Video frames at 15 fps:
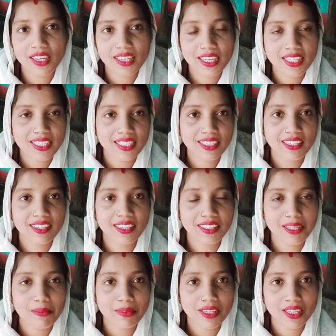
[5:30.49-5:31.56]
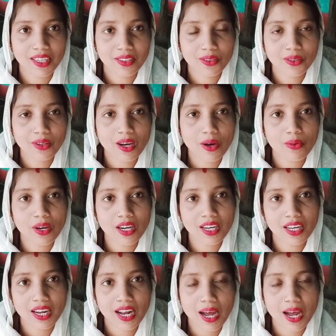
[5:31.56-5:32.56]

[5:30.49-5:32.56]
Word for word: यही जगह ख़त्म करत हूँ और अगर